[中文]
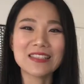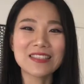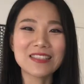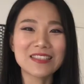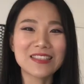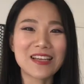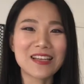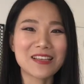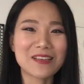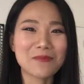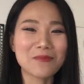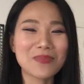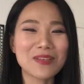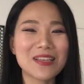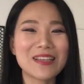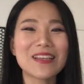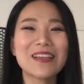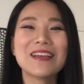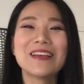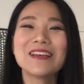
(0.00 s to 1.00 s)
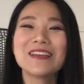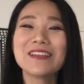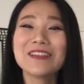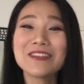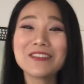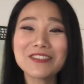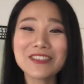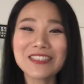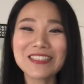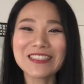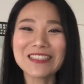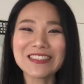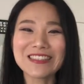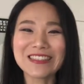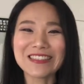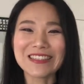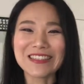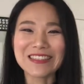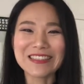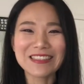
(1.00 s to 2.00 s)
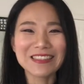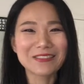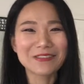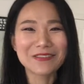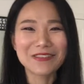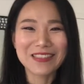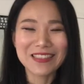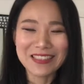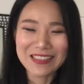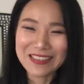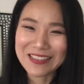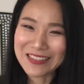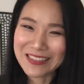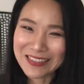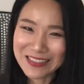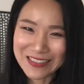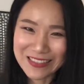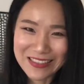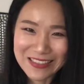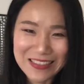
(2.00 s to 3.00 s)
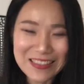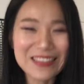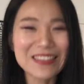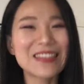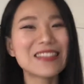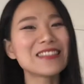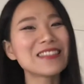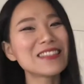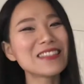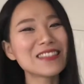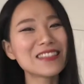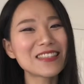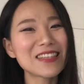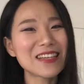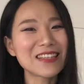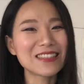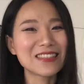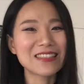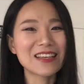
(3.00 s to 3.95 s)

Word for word: 杏仁饮品，又是杏仁，是不是？其实杏仁真的是很